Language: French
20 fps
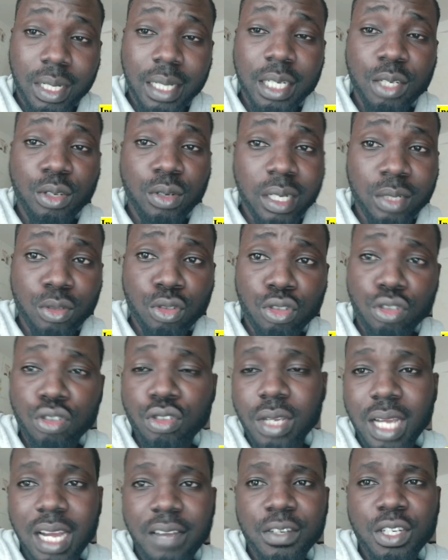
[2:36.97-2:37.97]
l'année de langue
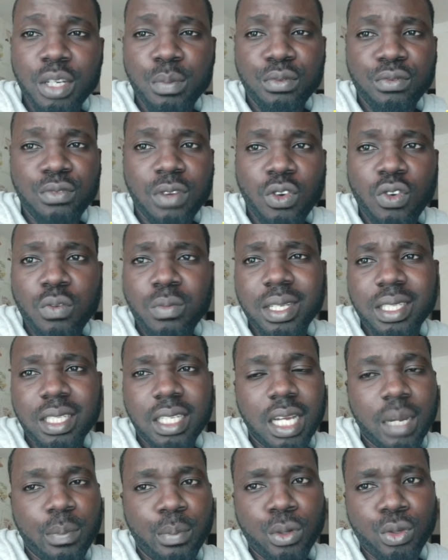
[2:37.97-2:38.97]
turque, avant de pouvoir
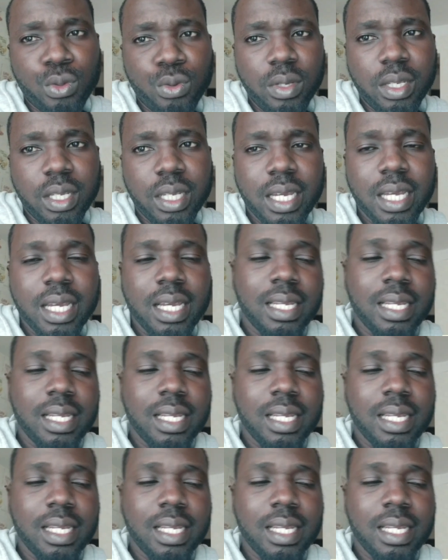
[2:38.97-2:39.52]
commencer à postuler.